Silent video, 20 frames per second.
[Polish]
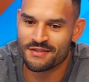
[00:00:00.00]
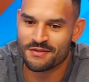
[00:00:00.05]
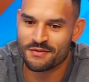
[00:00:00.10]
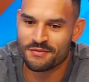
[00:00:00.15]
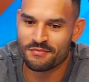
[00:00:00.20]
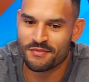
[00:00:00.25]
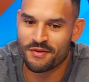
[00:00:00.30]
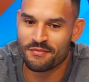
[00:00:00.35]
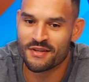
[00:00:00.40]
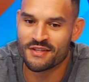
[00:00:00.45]

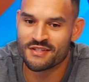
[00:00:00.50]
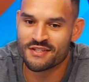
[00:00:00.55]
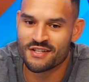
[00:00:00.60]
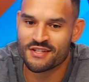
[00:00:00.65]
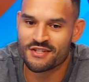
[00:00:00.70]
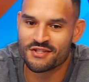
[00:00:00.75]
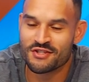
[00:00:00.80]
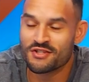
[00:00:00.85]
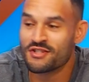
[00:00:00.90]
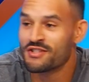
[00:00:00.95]
Mam
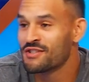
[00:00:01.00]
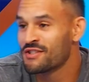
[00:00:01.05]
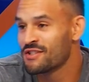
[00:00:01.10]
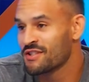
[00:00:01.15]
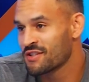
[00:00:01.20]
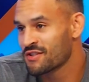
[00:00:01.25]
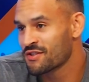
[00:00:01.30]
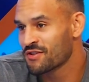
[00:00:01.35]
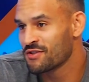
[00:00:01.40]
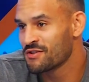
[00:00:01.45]
nadzieję, że nigdy
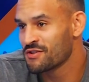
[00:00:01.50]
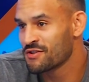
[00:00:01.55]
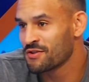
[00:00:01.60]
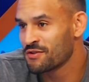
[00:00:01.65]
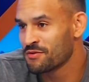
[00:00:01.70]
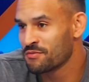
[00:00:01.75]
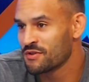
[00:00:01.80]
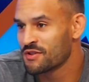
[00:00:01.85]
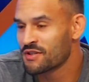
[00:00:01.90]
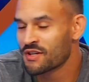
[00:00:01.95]
nie skończę
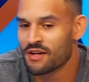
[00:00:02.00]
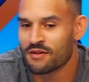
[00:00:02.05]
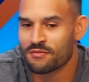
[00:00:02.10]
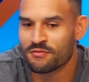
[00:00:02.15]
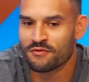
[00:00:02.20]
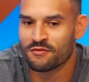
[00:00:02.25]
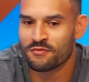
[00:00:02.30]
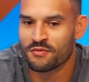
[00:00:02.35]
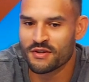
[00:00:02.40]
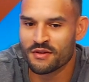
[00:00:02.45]
robić
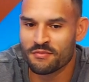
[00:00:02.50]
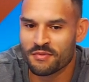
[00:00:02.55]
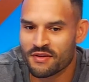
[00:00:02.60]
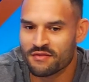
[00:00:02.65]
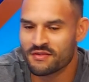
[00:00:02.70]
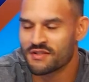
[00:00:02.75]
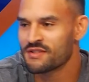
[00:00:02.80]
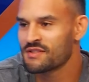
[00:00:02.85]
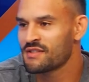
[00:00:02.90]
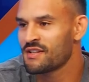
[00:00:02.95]
kampów, bo
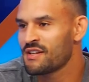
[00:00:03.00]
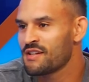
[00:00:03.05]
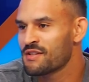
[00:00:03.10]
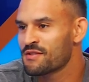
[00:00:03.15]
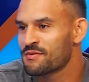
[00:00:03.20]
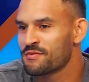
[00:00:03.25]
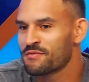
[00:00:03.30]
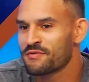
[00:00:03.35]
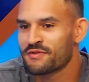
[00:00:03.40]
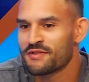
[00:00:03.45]
naprawdę
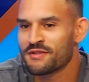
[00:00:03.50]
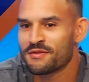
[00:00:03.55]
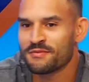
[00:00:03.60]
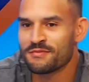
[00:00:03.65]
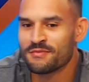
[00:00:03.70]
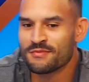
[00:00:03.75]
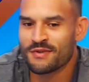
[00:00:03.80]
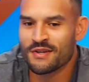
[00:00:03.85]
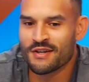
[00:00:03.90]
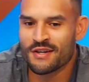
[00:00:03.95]
znalazłem w
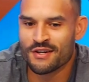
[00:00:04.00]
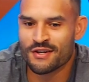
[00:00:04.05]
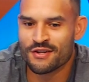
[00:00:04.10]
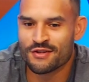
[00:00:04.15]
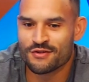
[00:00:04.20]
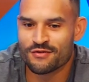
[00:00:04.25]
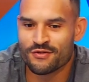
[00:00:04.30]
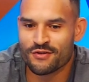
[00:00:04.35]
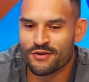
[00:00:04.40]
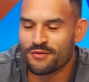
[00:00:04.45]
tym
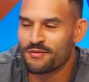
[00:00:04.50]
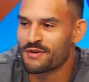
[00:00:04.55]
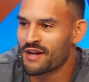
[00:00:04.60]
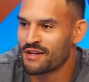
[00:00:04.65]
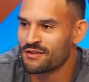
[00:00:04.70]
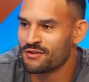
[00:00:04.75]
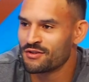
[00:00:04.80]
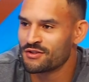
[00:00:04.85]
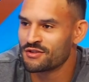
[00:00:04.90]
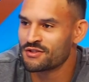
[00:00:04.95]
swoją
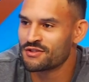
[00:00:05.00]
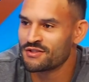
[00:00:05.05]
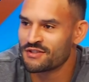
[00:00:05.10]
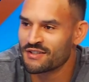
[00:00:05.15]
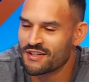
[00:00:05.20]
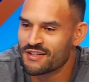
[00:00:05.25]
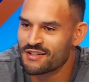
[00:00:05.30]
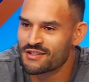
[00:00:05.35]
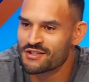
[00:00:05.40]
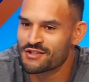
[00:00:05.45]
radość,
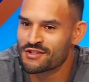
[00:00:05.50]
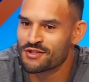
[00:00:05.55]
nie?